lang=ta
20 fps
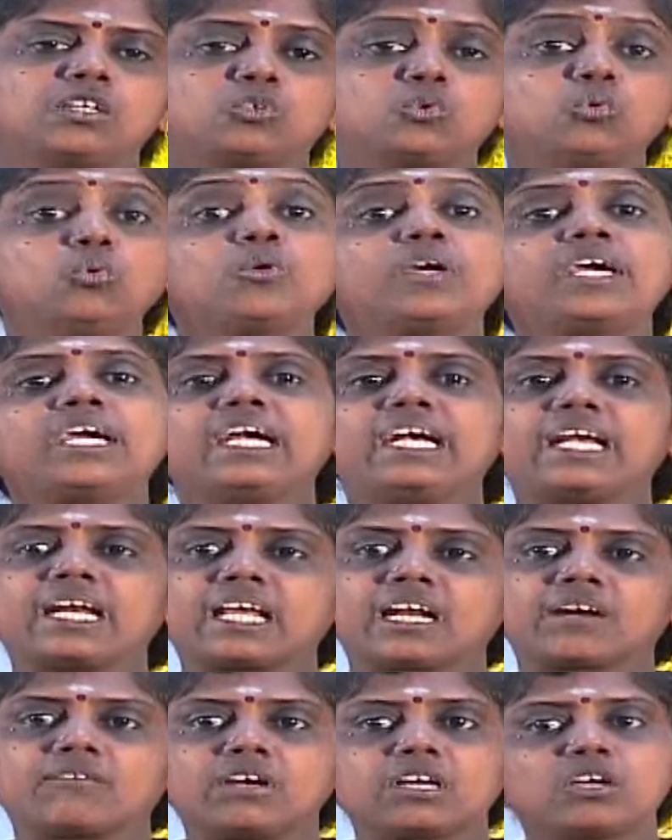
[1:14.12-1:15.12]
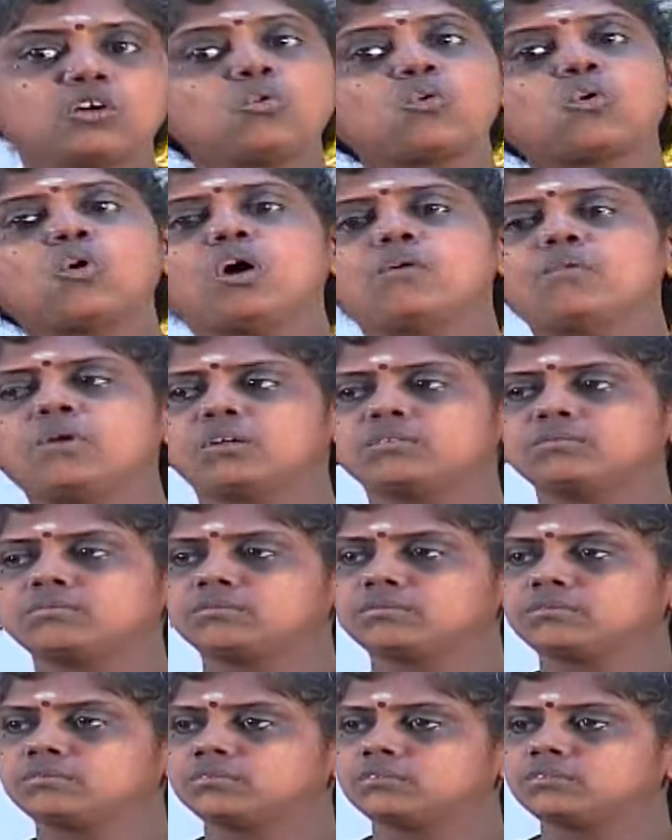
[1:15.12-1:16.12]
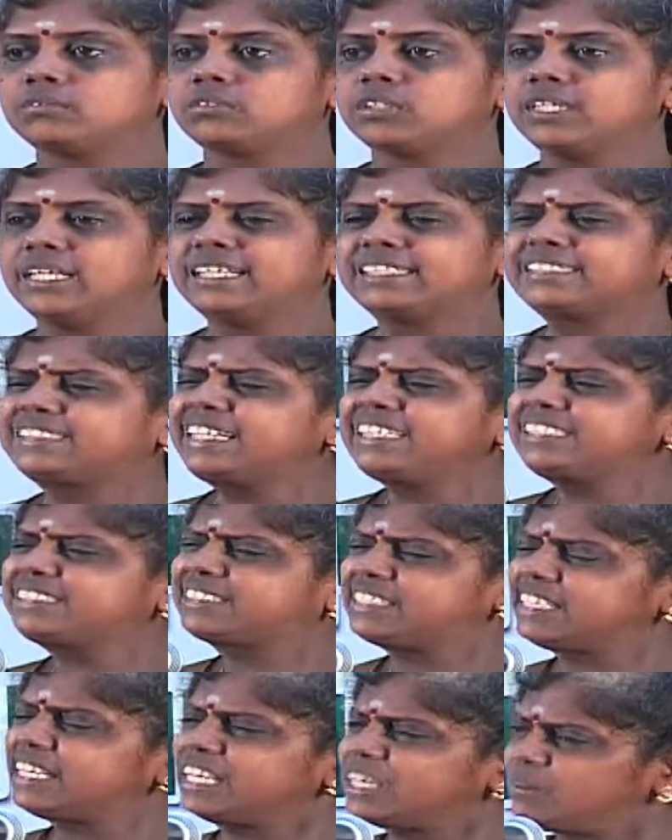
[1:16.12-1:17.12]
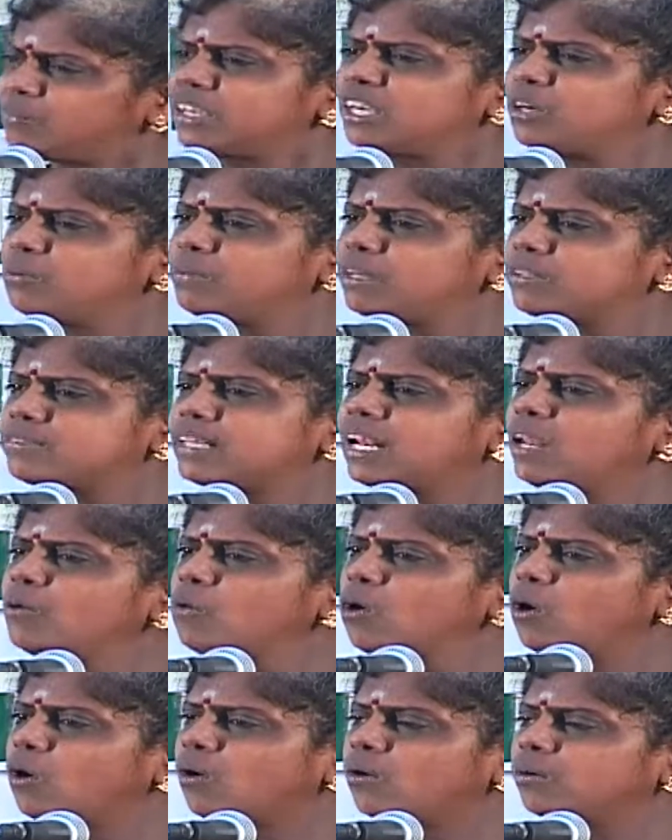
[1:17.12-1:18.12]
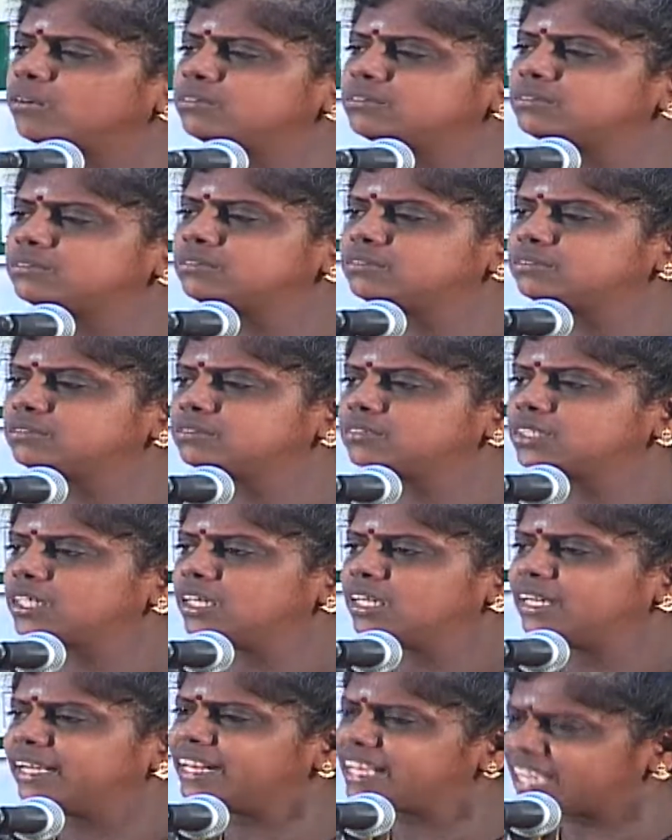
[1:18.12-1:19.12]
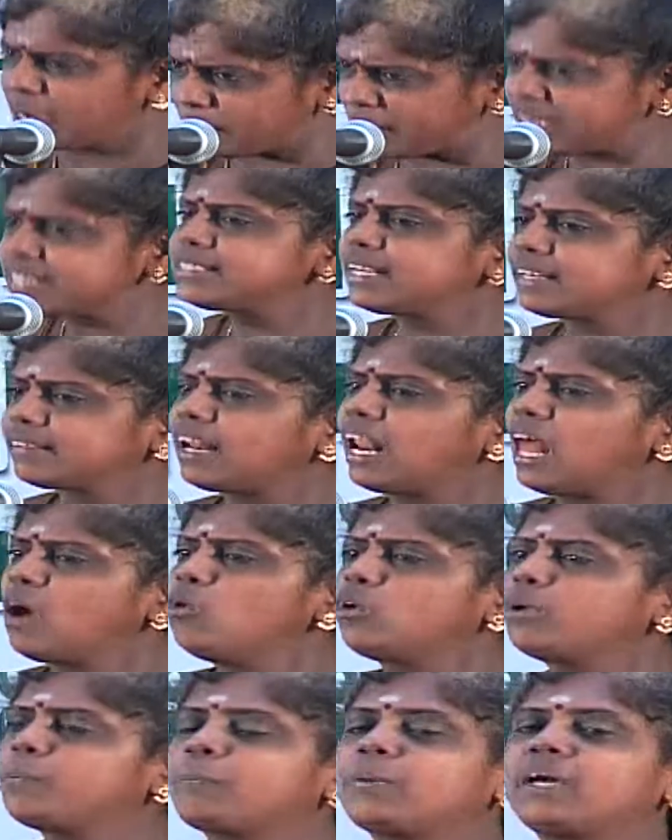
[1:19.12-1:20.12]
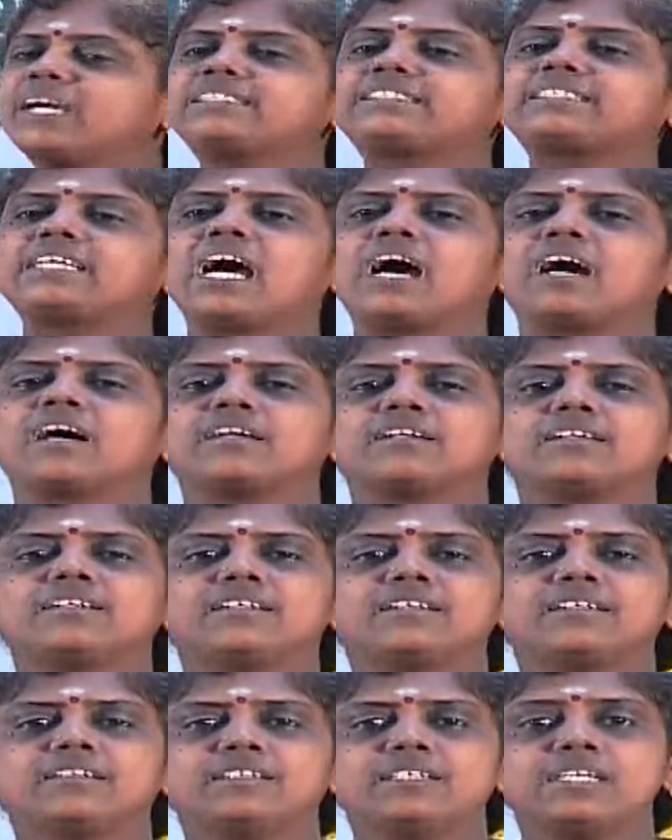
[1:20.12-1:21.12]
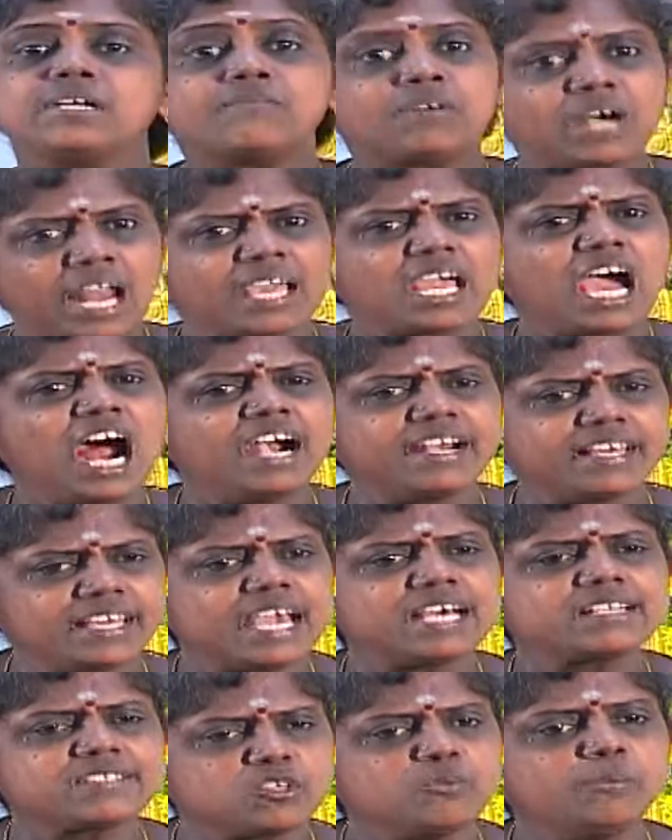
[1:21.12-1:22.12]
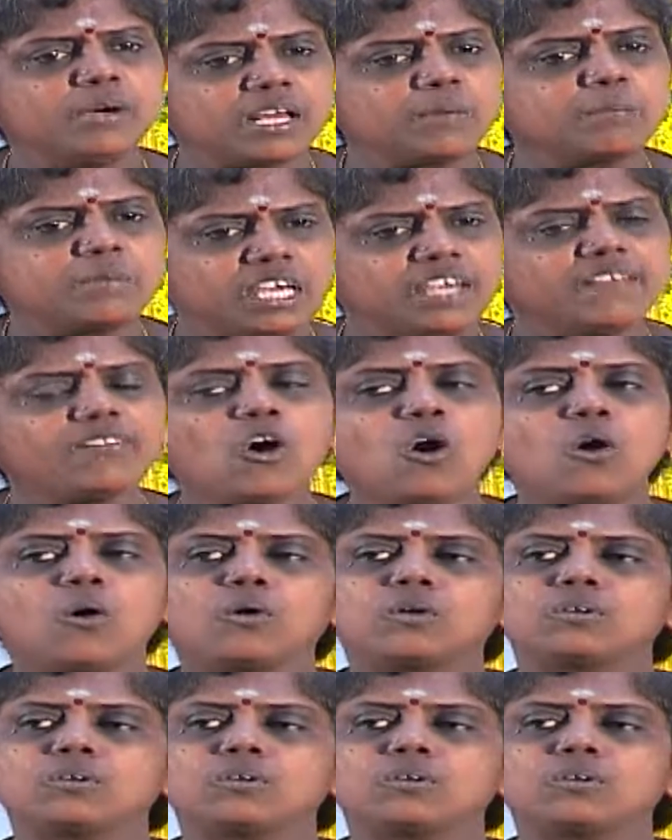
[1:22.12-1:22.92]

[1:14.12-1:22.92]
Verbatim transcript: தூங்கிக்கிட்டு இருக்கிறவளுக்கு கோபம் சீச்சி இவையும் நீ சிலவோ நீங்க பேசுறதெல்லாம் ஒரு பேச்சா விளையாடி ஏசும் இடம் ஈதோ